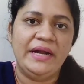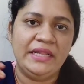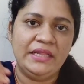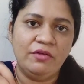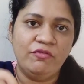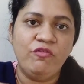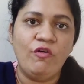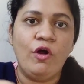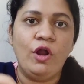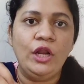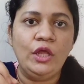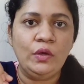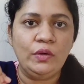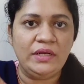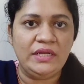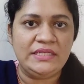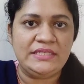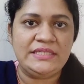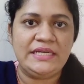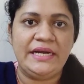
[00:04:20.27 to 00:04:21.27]
பட் இந்த
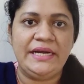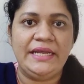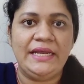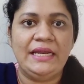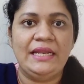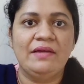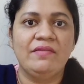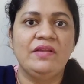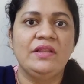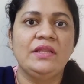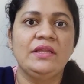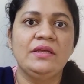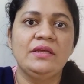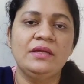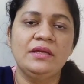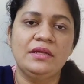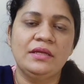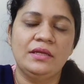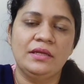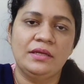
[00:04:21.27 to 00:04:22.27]
ஃபாலிகுலர் ஸ்டடியில் வந்து
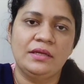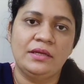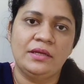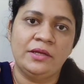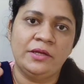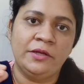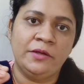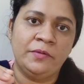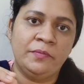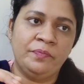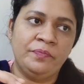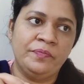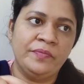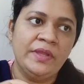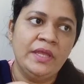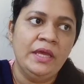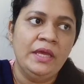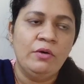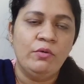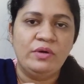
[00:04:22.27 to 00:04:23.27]
um,
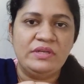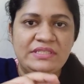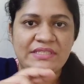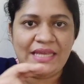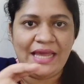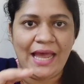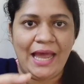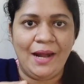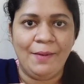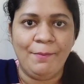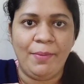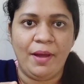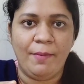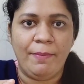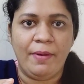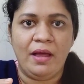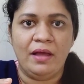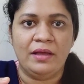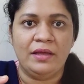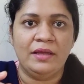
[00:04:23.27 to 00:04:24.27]
ஒரு ஸ்கேன்
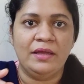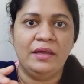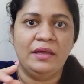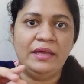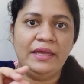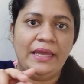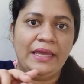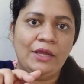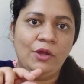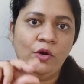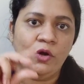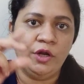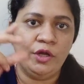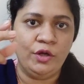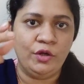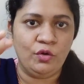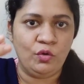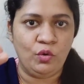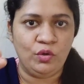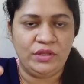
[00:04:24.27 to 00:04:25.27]
பார்ப்பாங்க எக்கோட
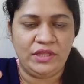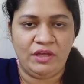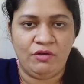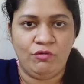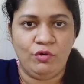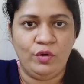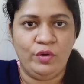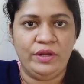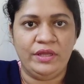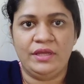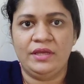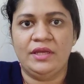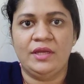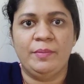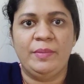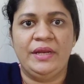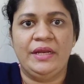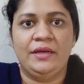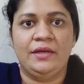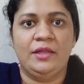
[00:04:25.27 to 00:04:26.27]
க்ரோத் எவ்வளோ
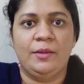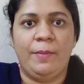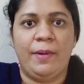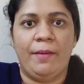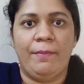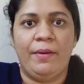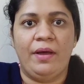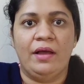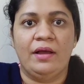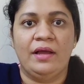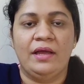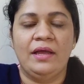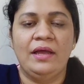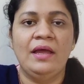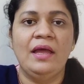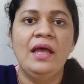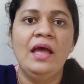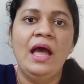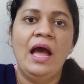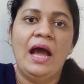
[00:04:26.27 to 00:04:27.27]
இருக்குது அப்படின்றத பார்ப்பாங்க
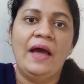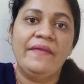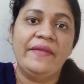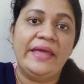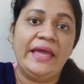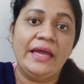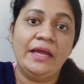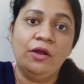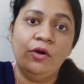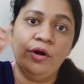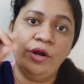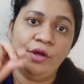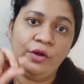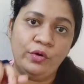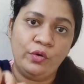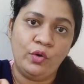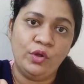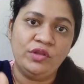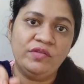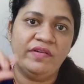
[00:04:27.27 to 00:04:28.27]
அந்த எக்கோட
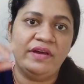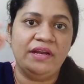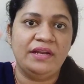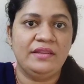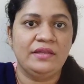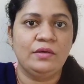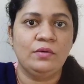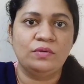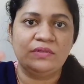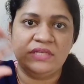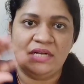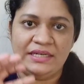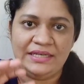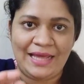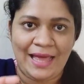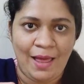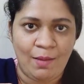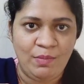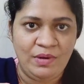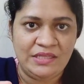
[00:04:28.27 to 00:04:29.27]
க்ரோத் வர்றதுக்கு ஒரு சில
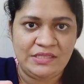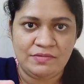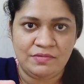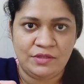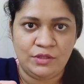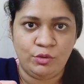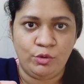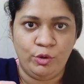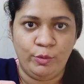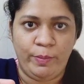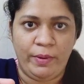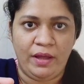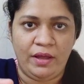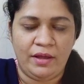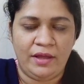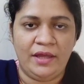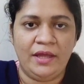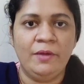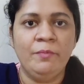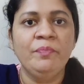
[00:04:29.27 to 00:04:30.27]
டேப்லெட்ஸ் வந்து
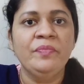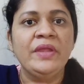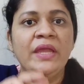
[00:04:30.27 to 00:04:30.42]
கொடுப்பாங்க